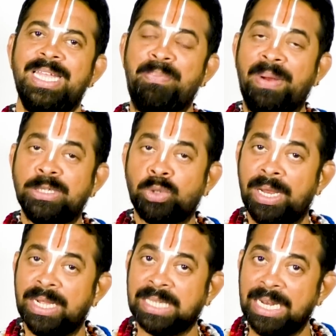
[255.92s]
இப்ப என்ன
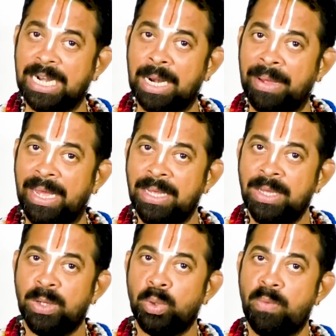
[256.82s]
சொல்றீங்க சனிக்கிழமை
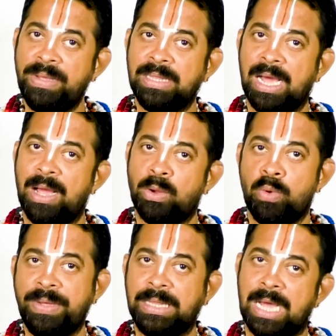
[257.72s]
கோவிந்தா
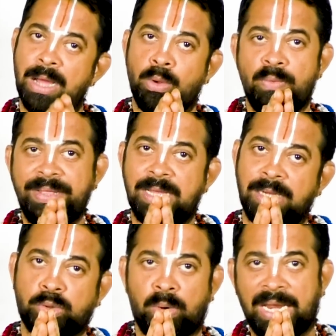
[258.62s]
கோவிந்தா
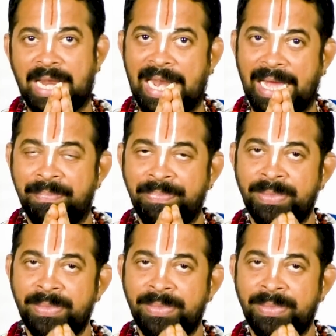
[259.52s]
கோவிந்தான்னு சொல்றீங்கல்ல